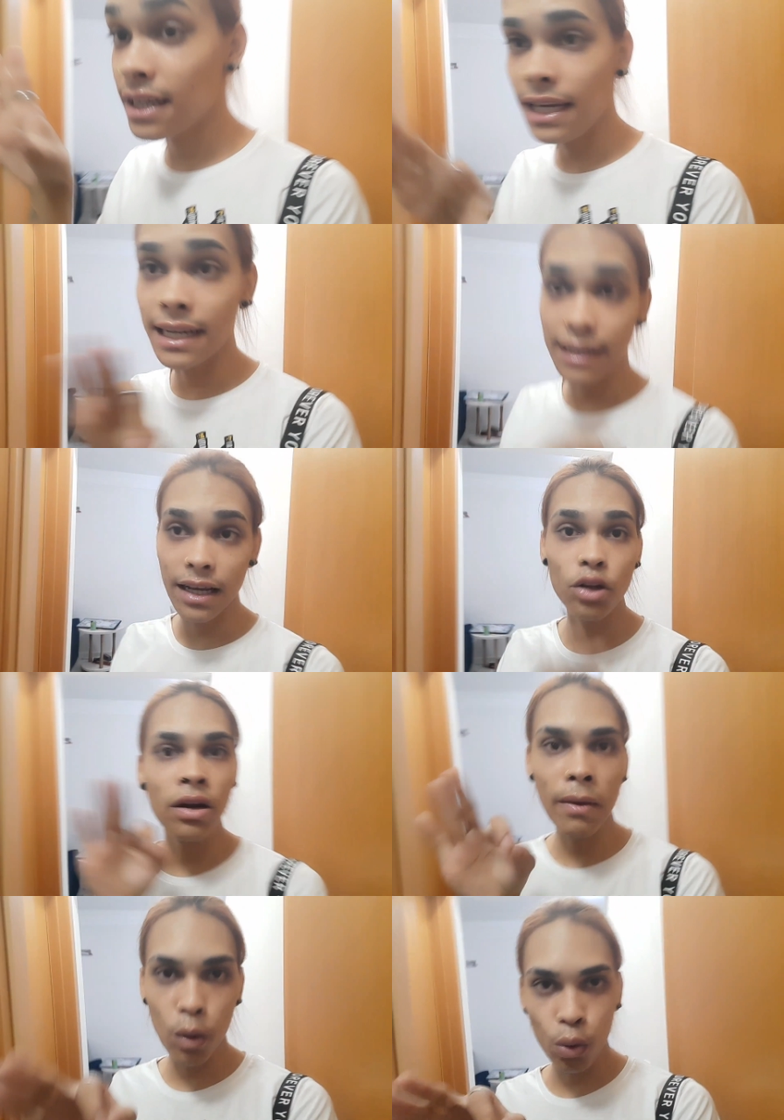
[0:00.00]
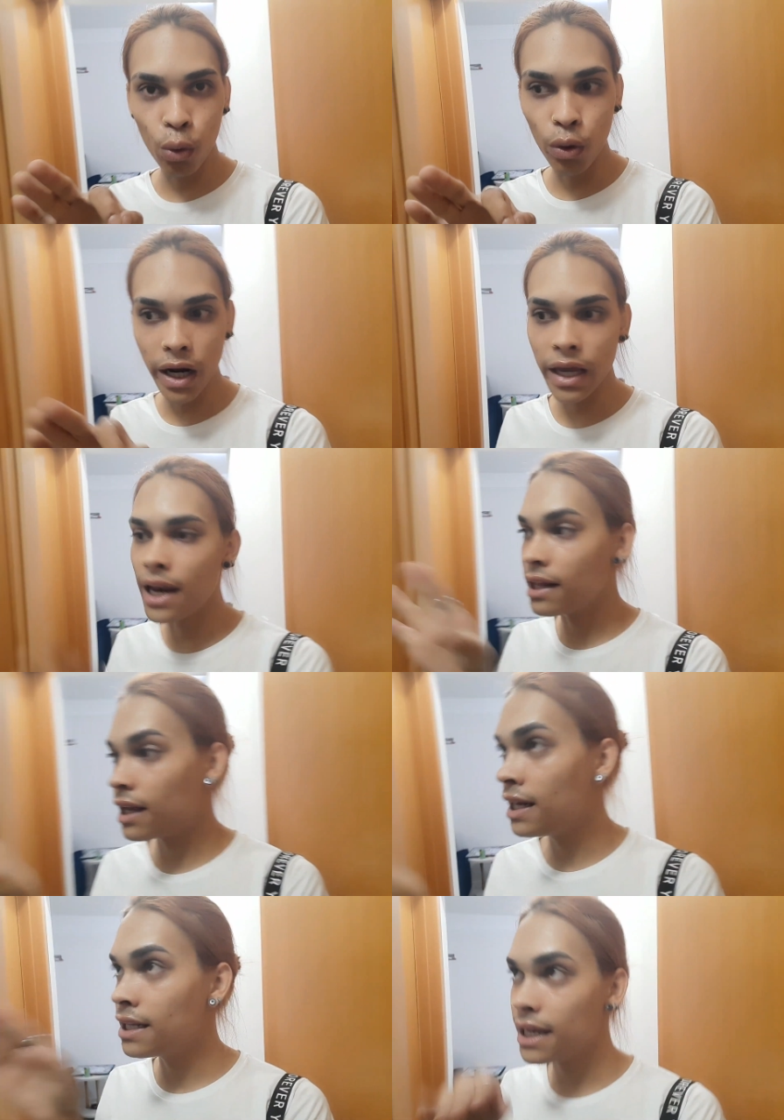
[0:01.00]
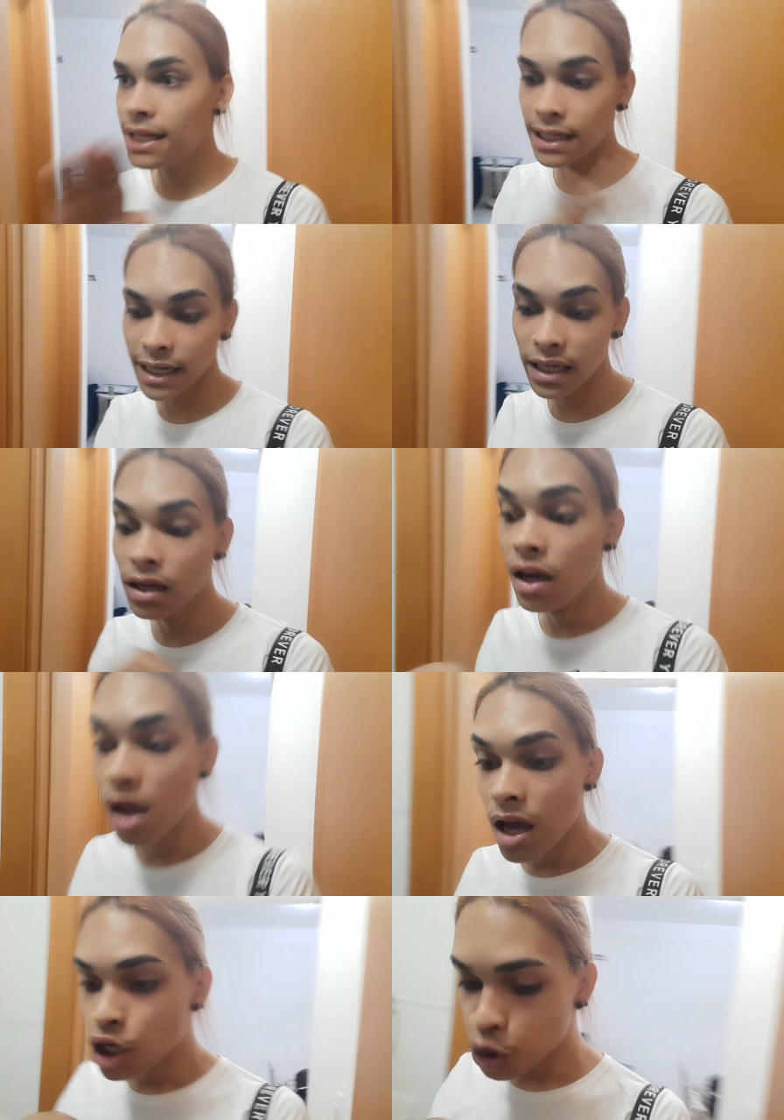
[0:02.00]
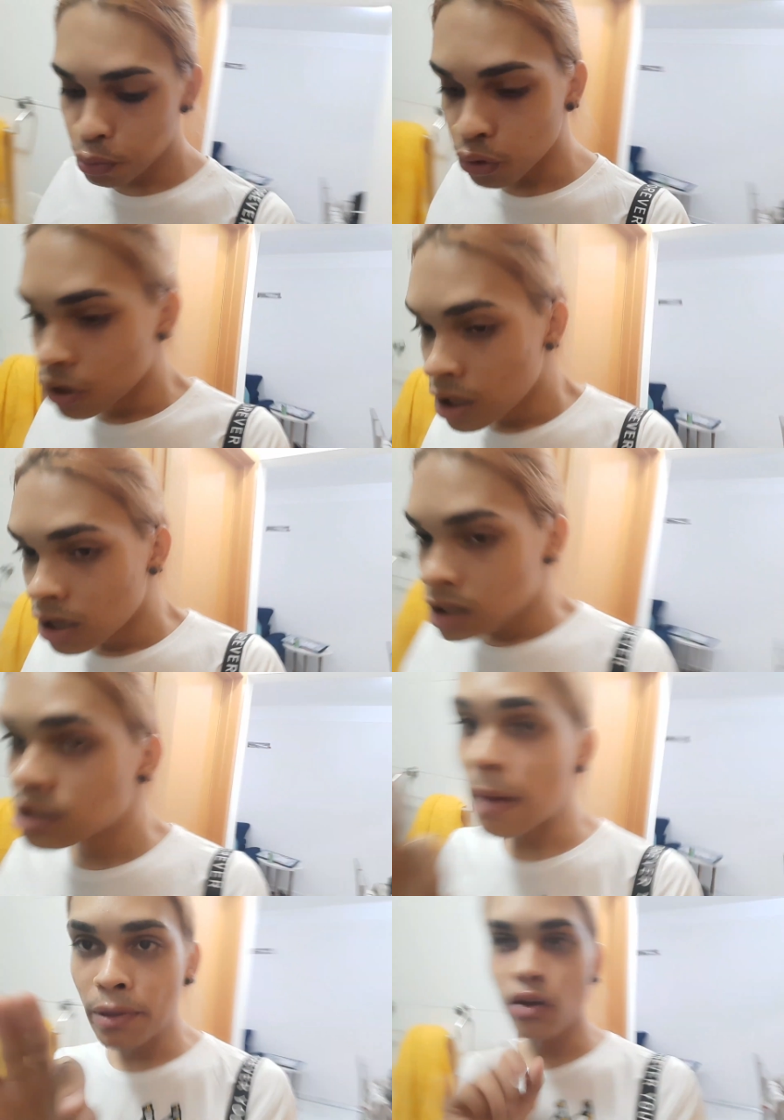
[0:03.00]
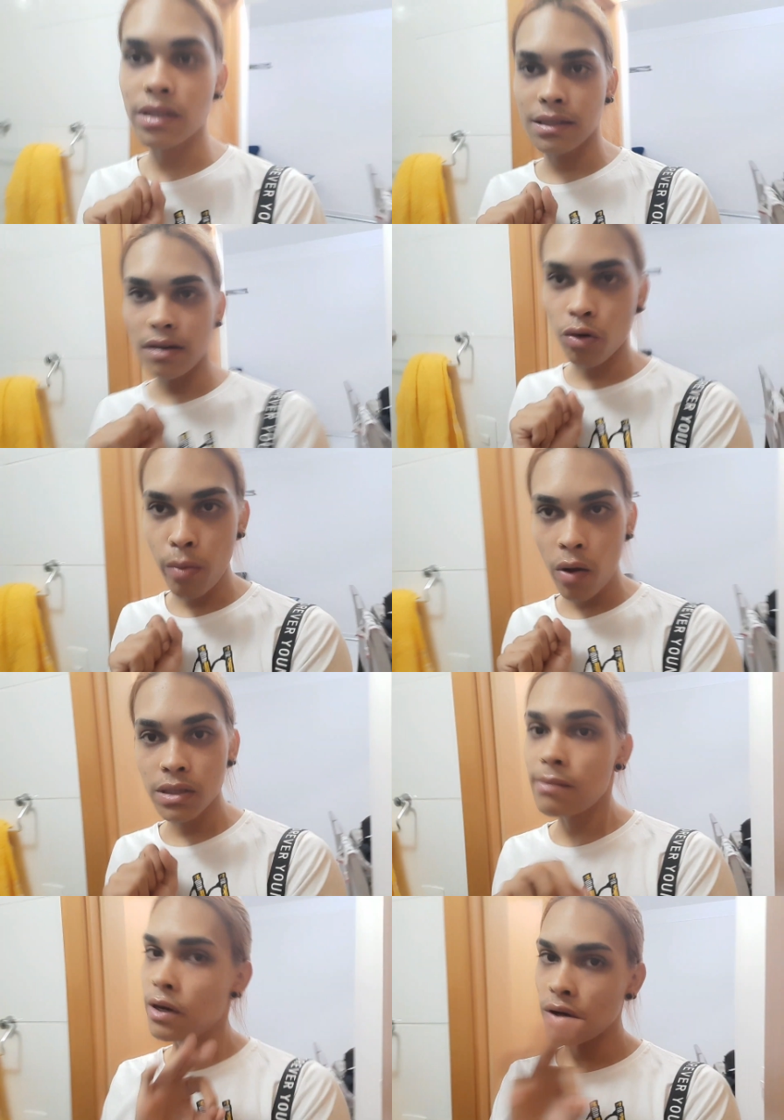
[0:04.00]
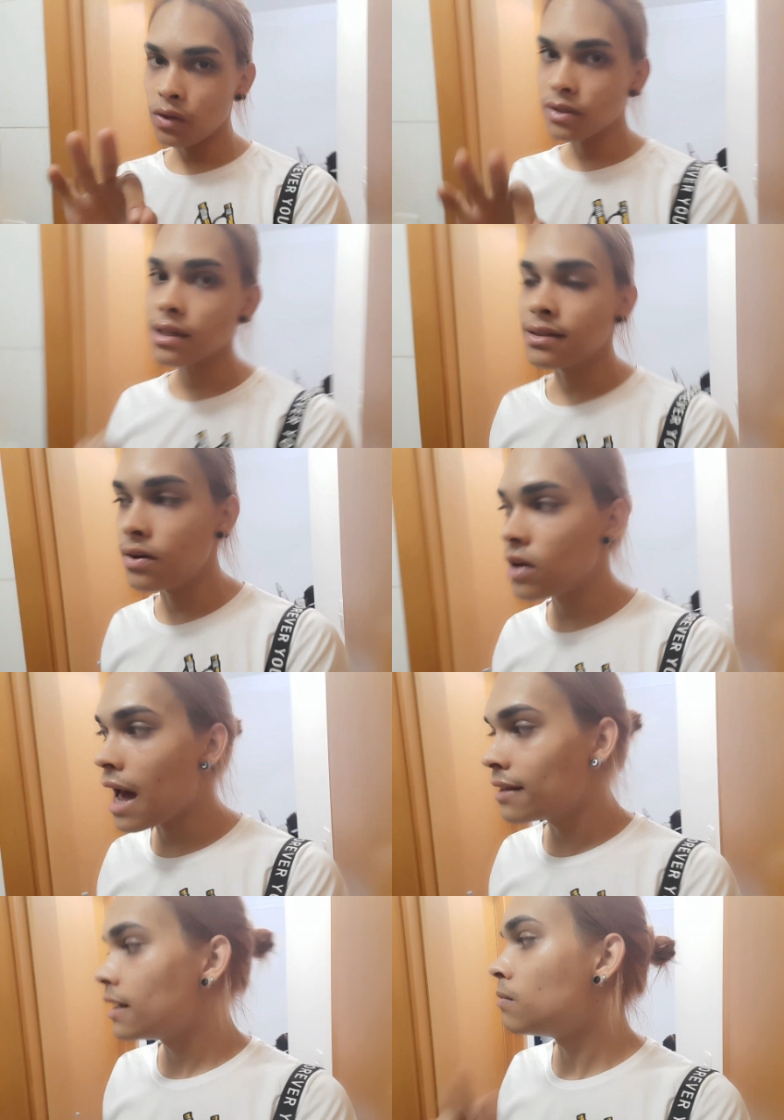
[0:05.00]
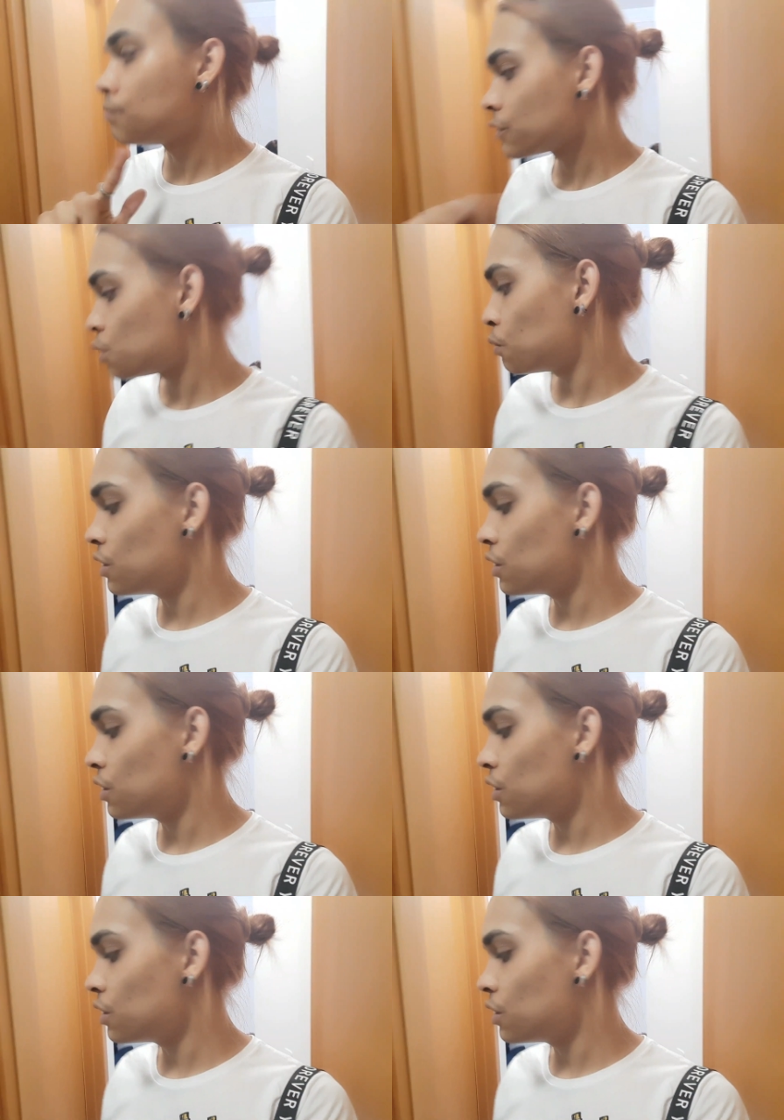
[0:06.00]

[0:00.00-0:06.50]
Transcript: aqui, nada aqui. Tem uma loucura aqui, nada aqui, nada aqui, nada aqui. Tipo, sempre tô esquecendo alguma coisa, mas nunca tô esquecendo nada. Tipo